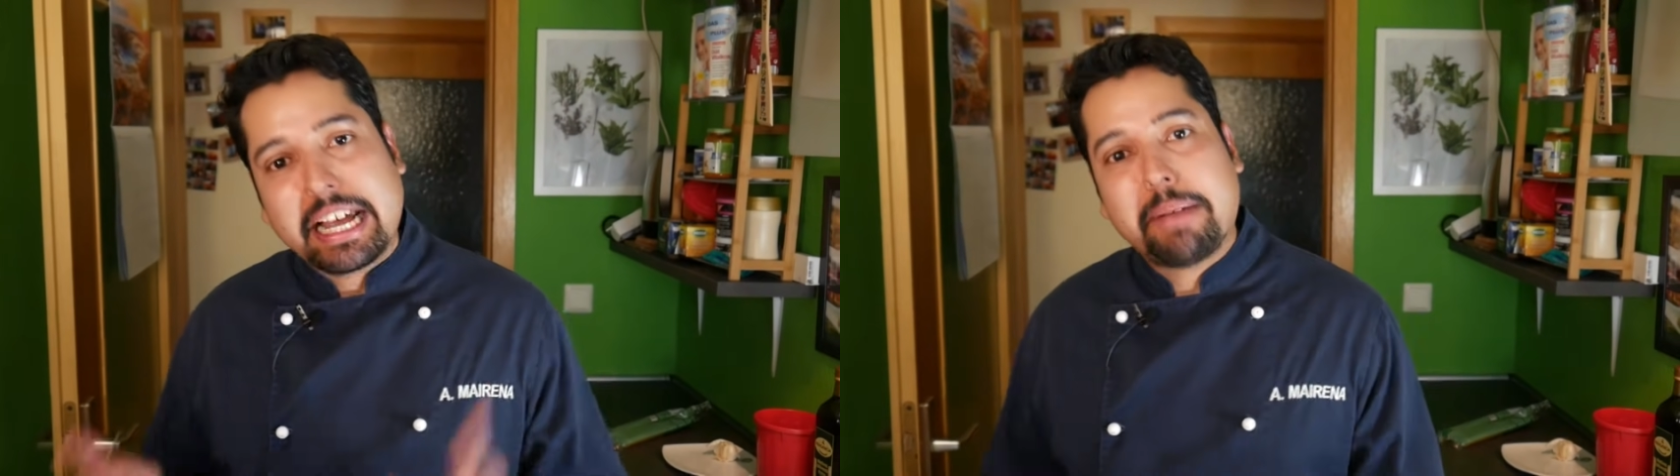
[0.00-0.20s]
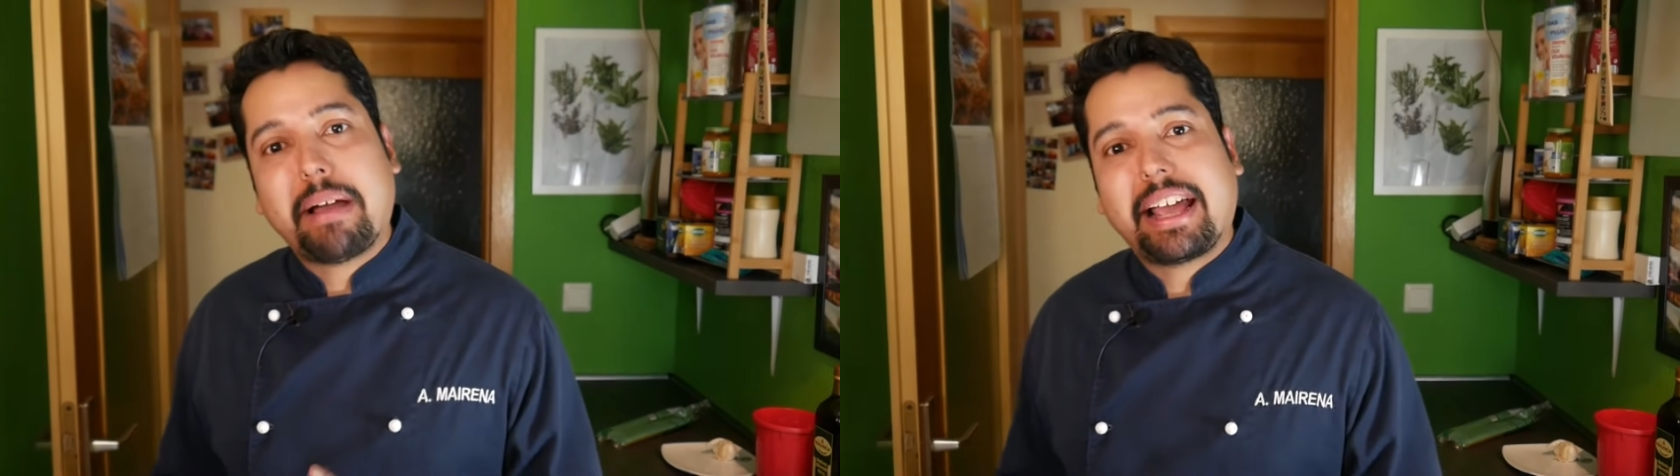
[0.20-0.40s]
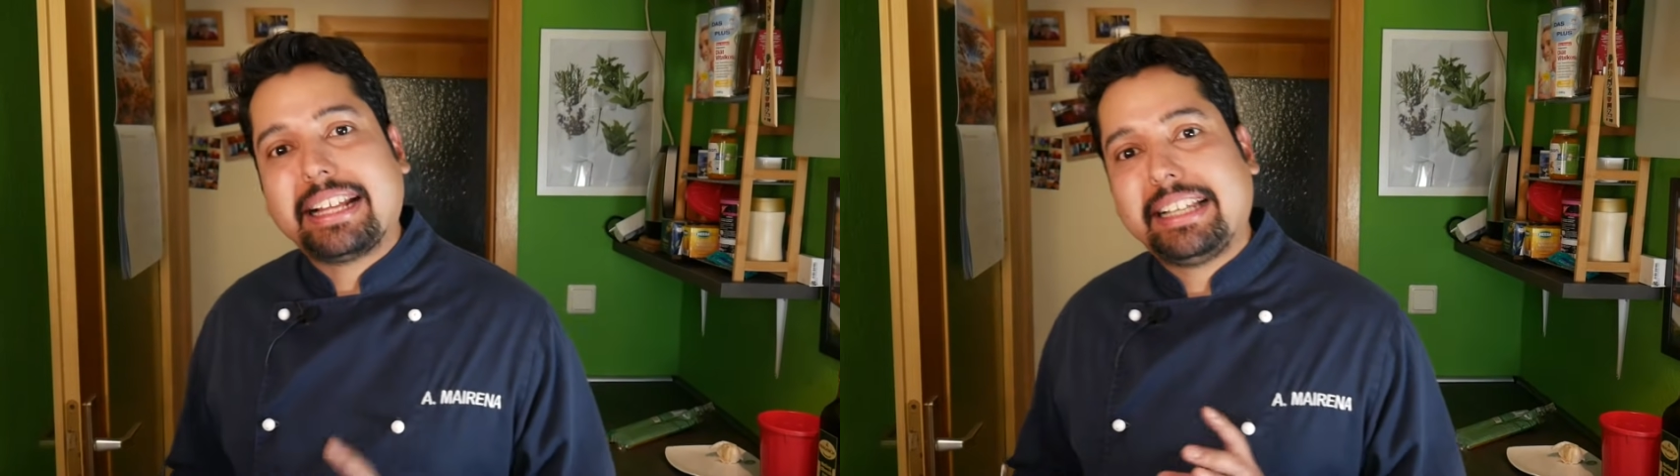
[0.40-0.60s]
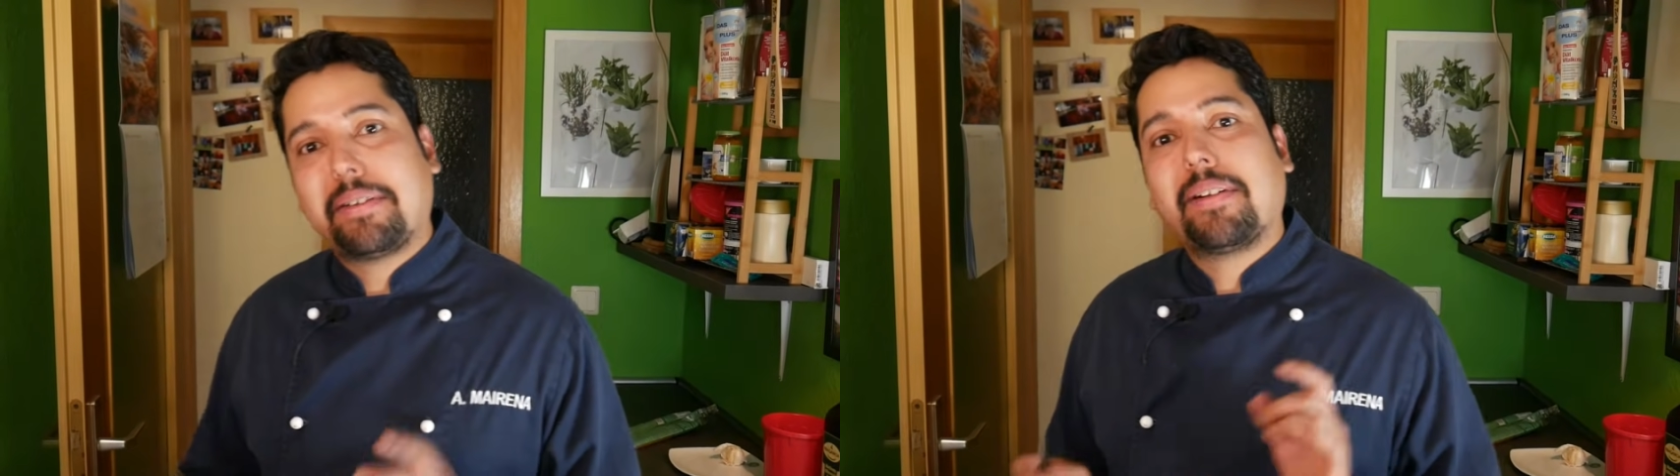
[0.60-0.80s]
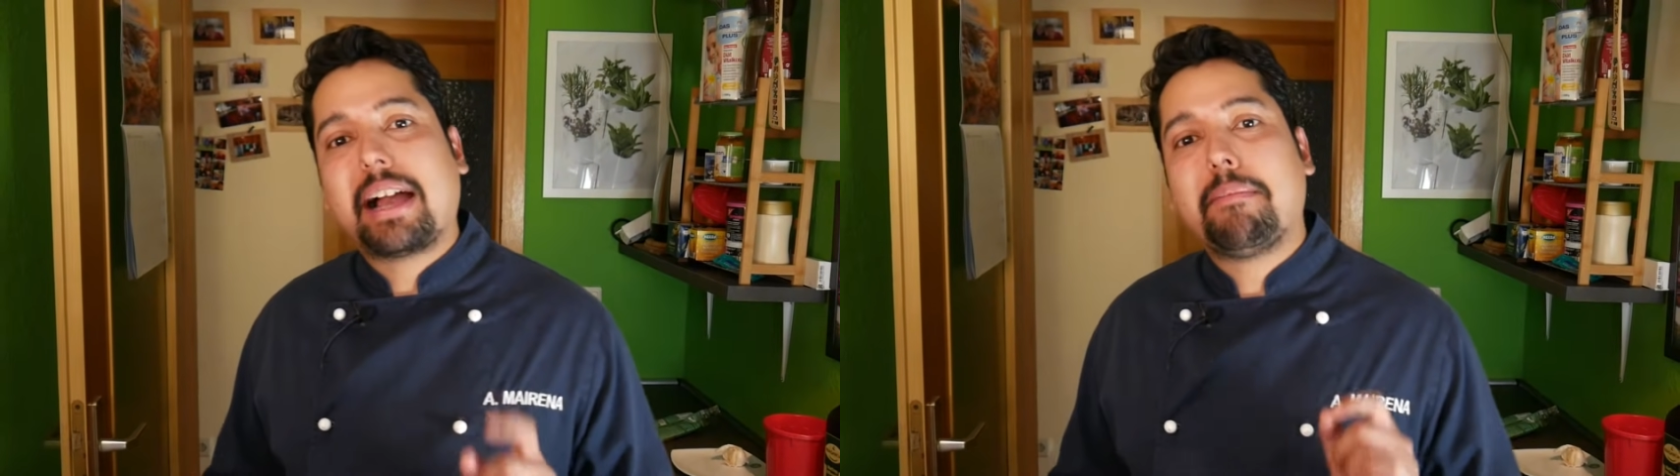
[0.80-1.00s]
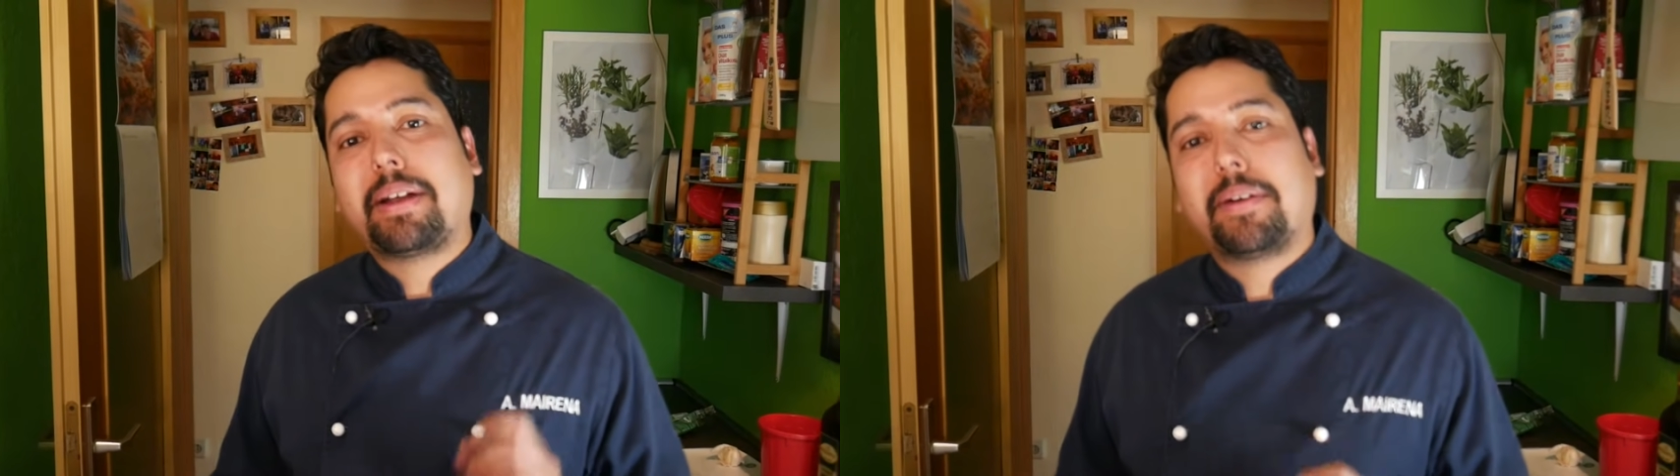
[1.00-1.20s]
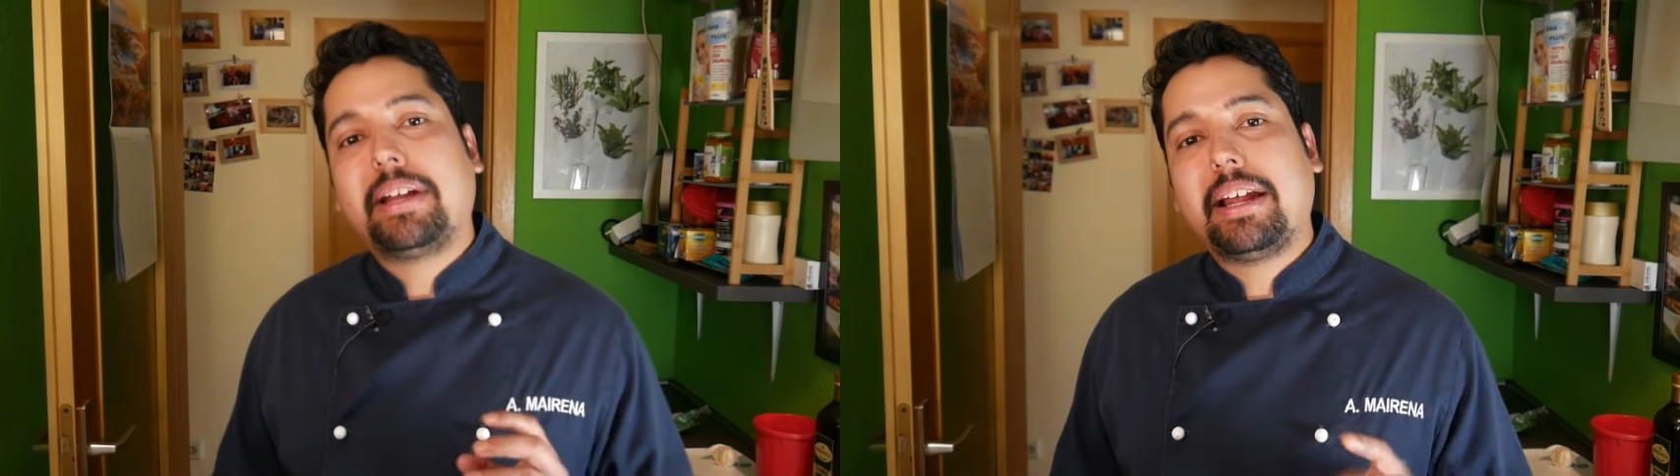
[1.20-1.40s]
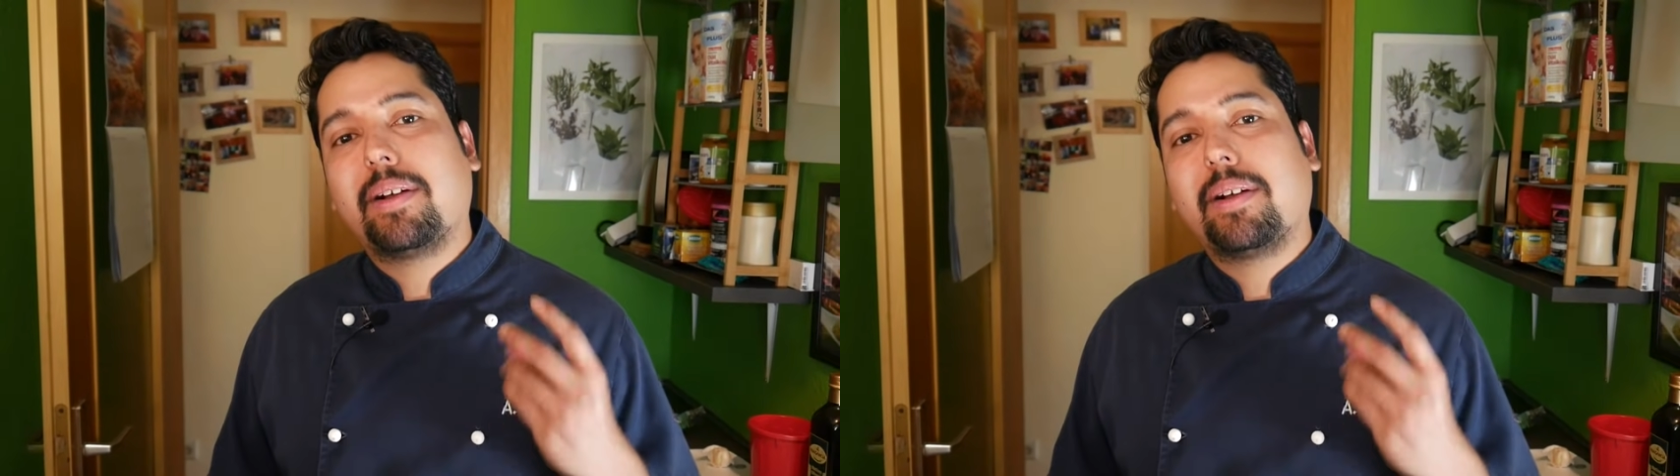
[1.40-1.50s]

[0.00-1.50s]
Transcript: espaguetis con camarones.